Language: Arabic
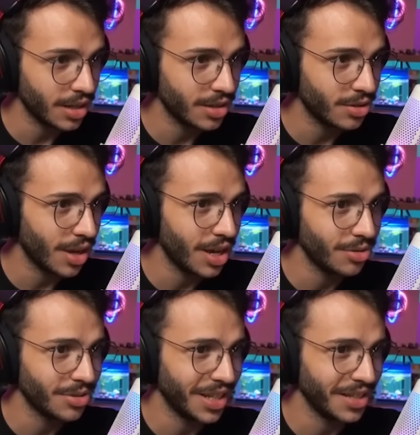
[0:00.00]
السؤال
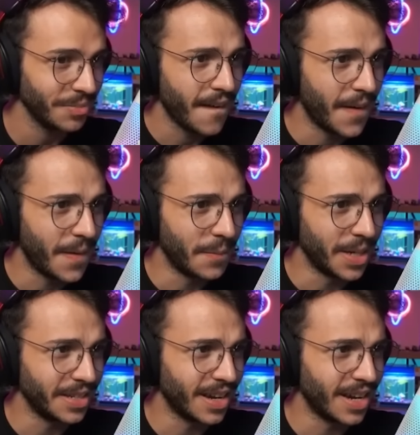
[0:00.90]
هو يعني او
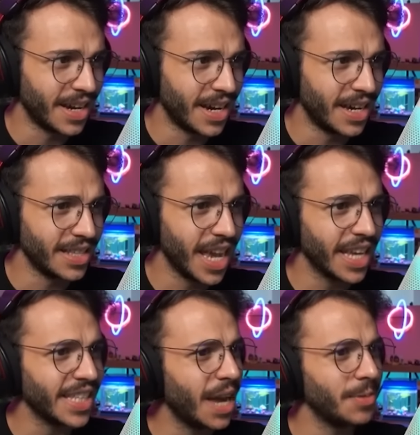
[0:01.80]
ماي جاد يا اخي
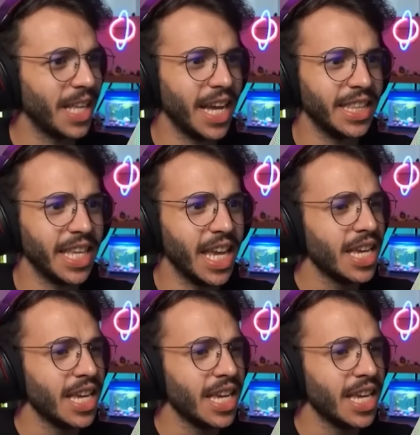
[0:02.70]
صاحب التحدي